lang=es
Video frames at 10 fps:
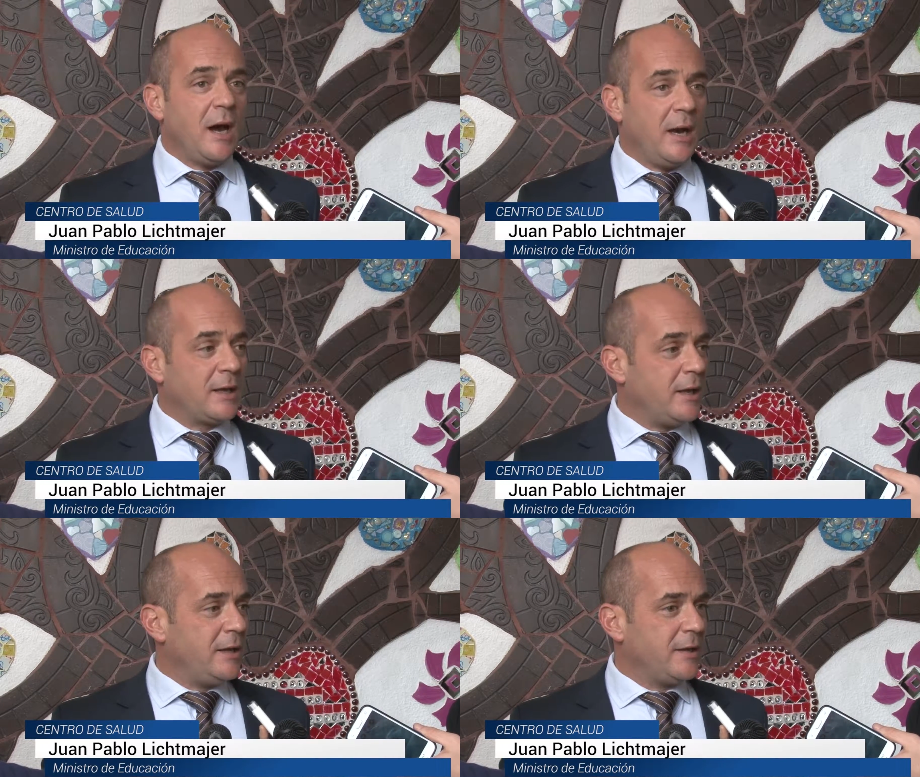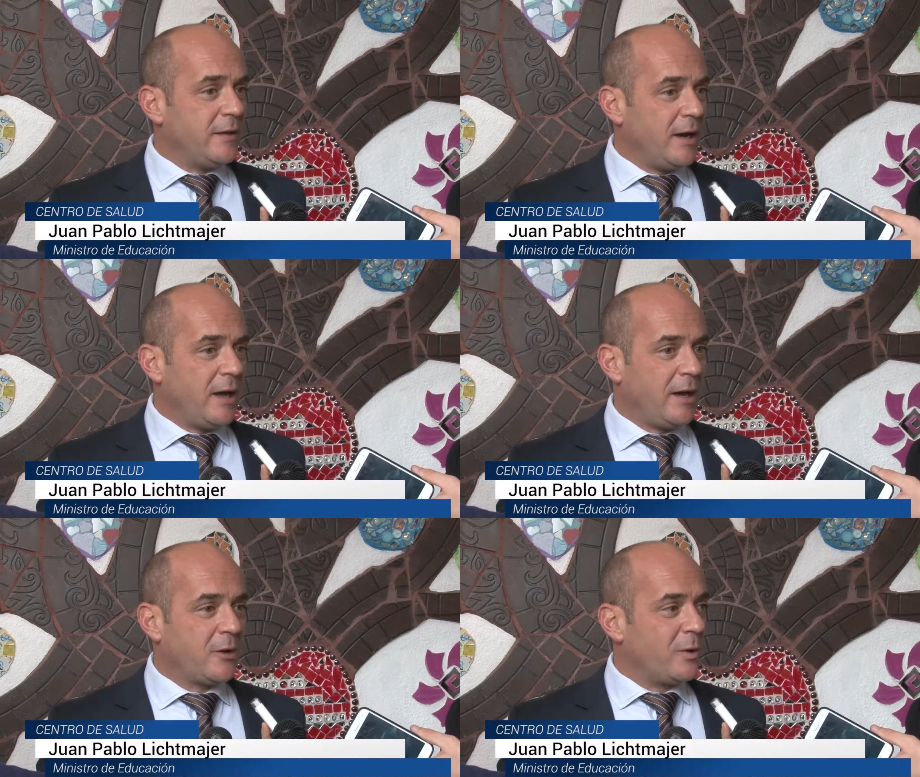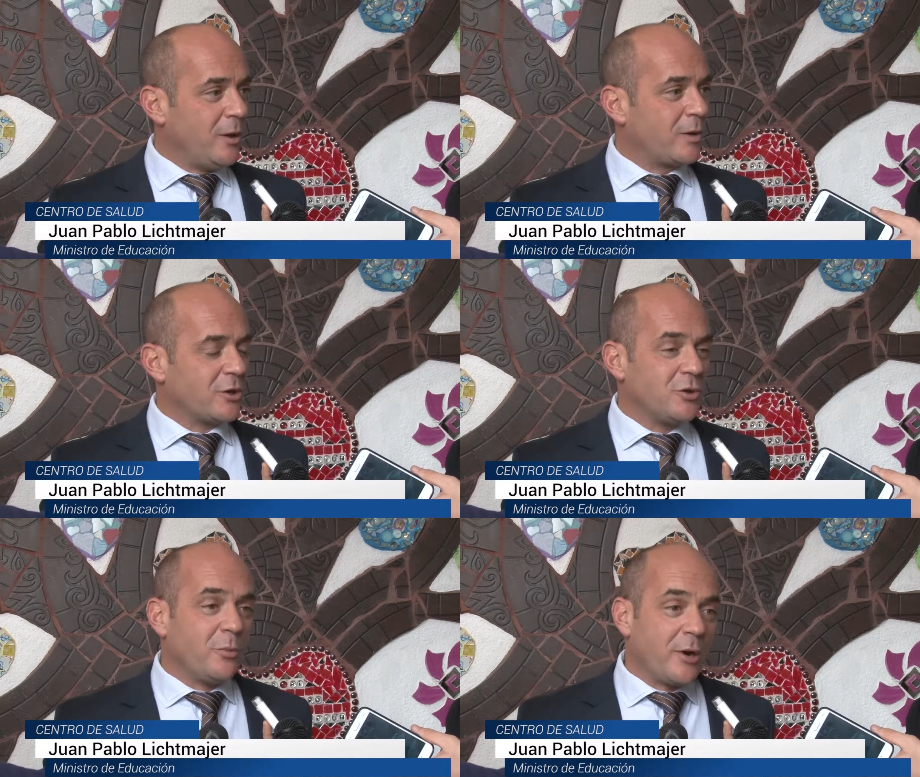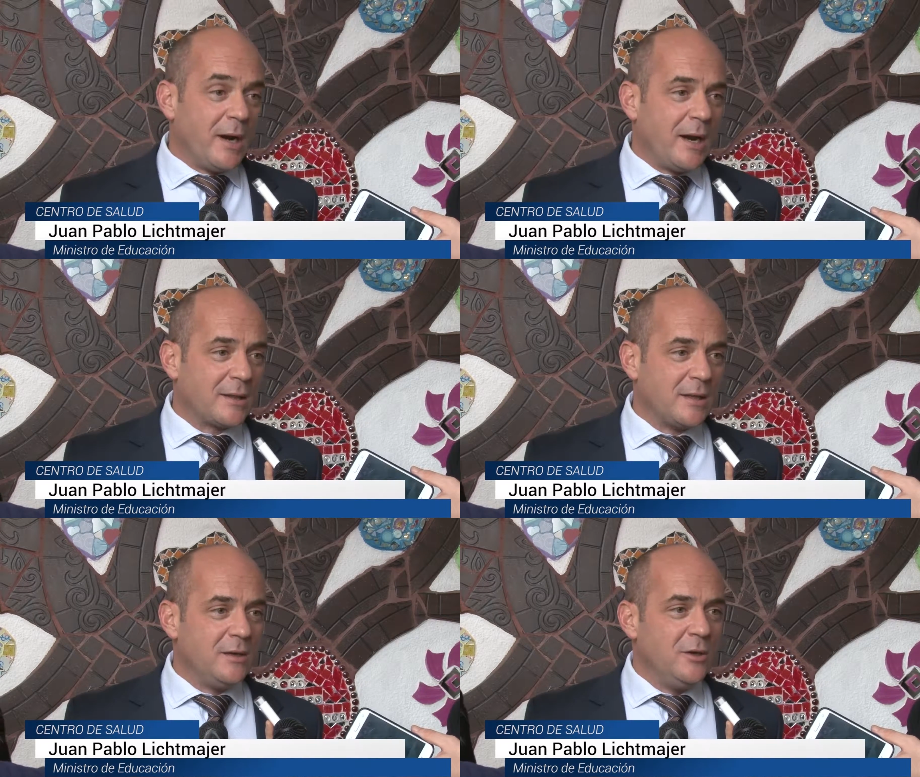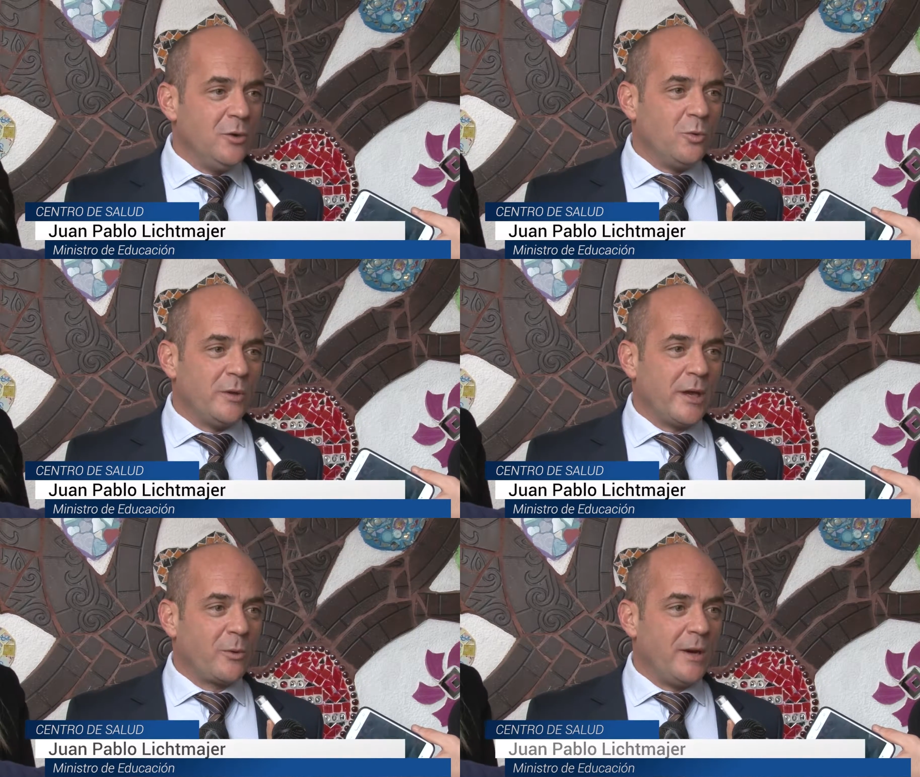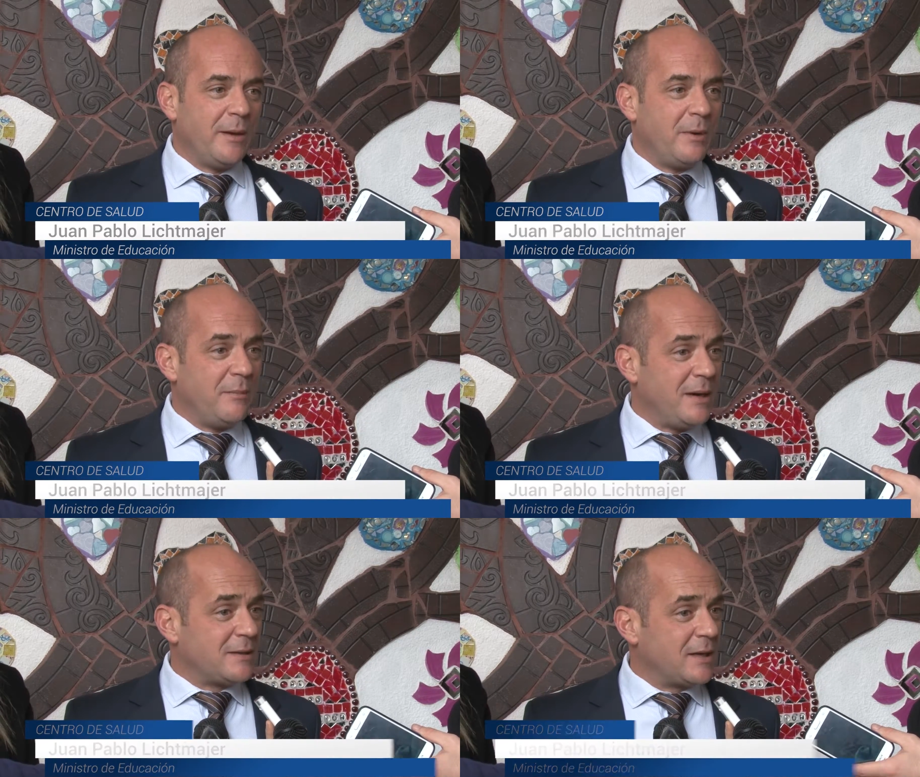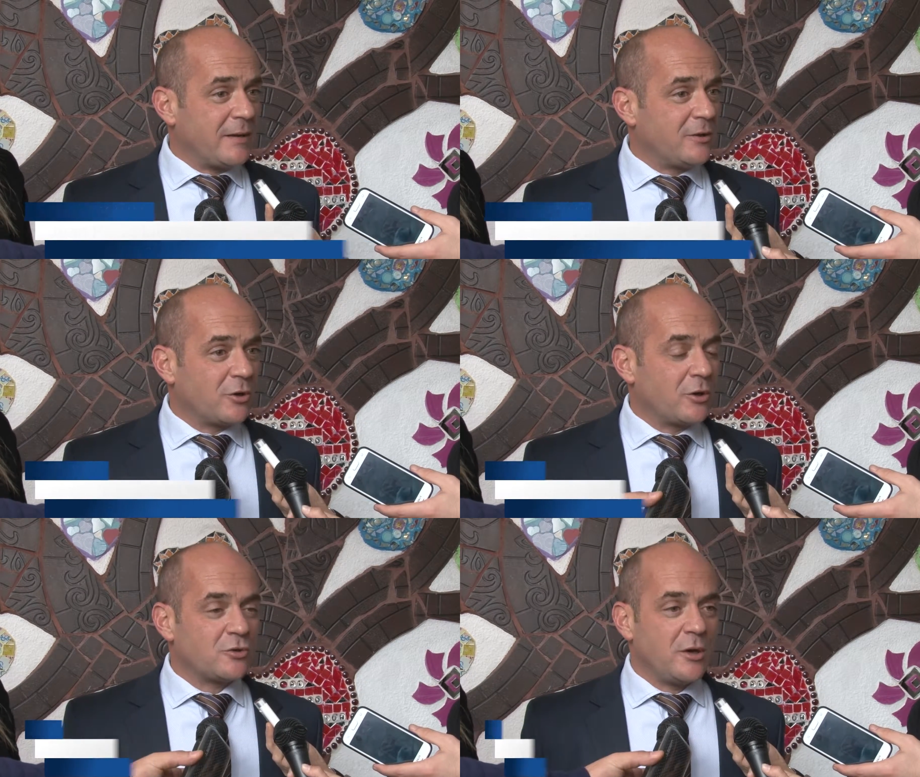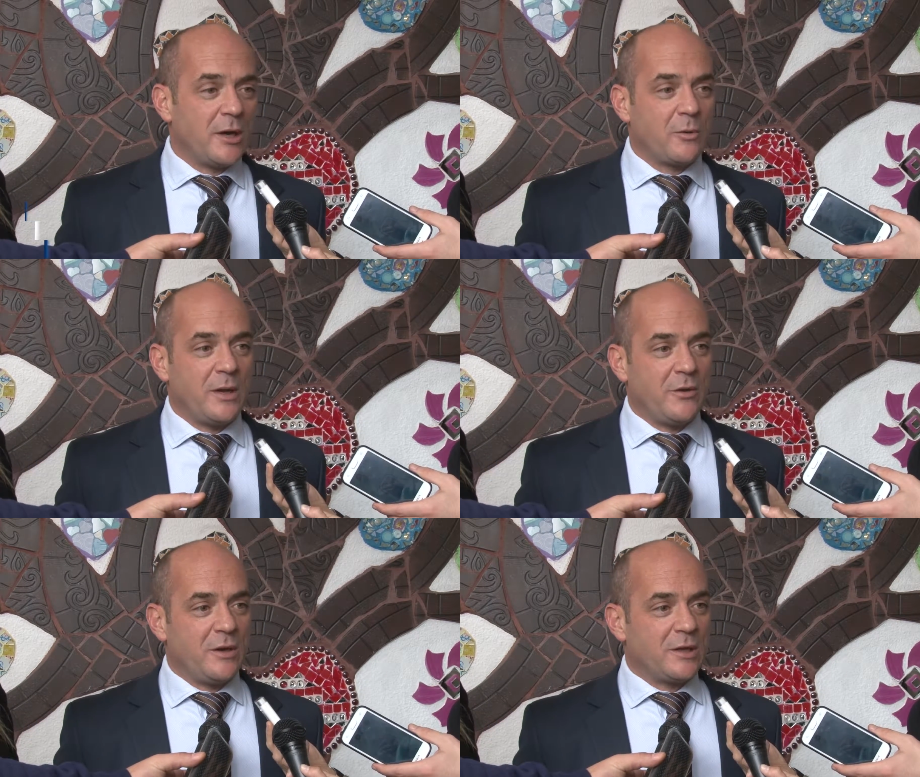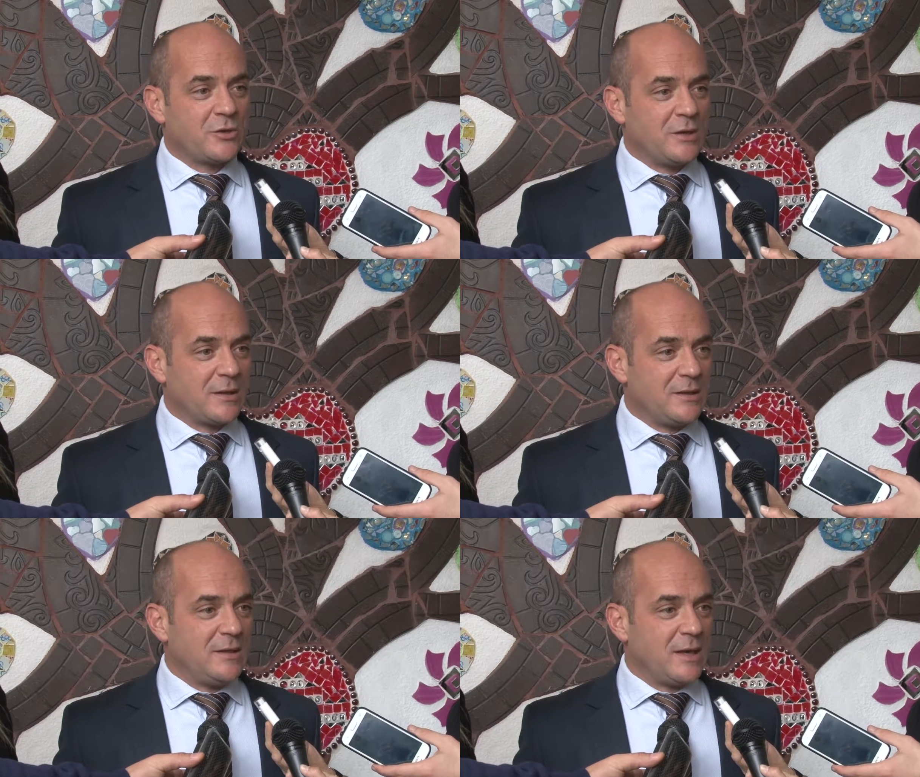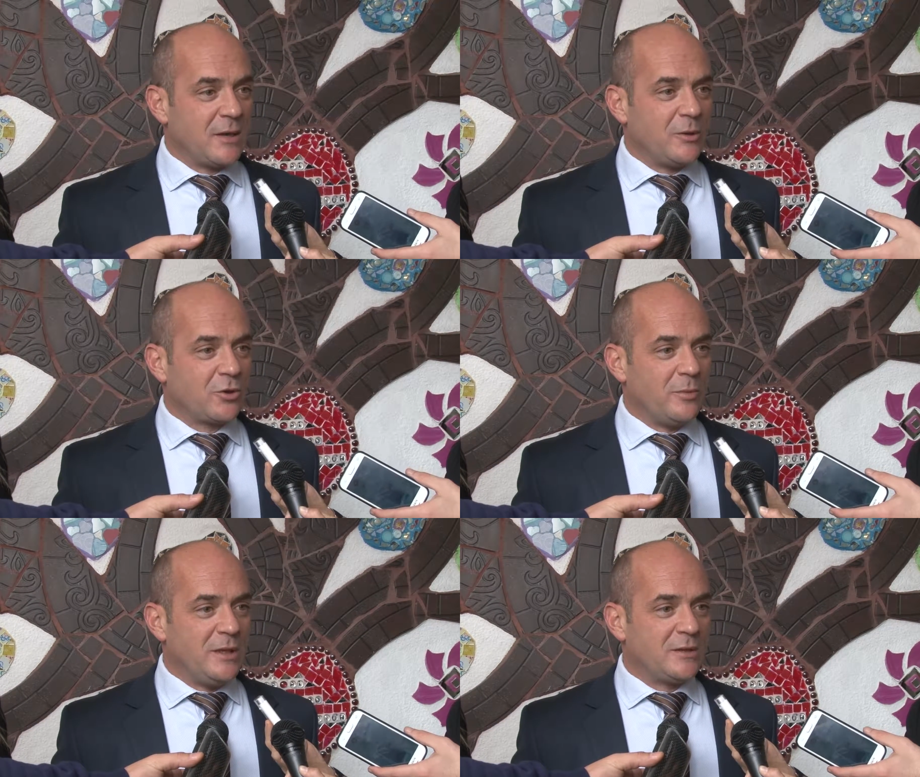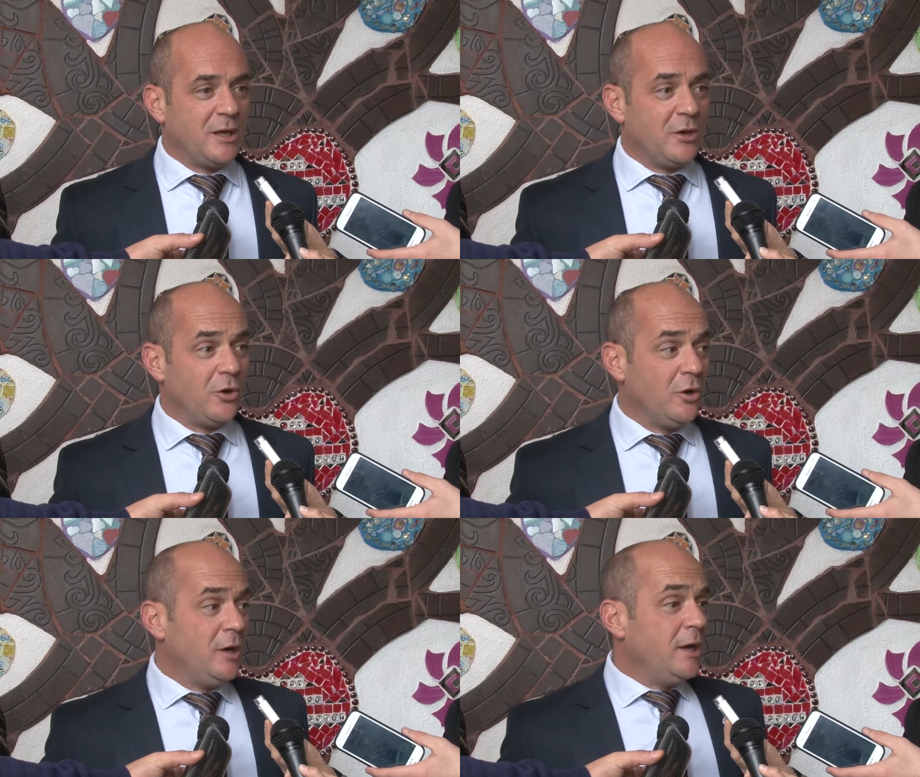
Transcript: al que desde la Escuela de Educación por el Arte, una escuela emblemática dentro de lo que son las escuelas de orientación artística de nuestro ministerio,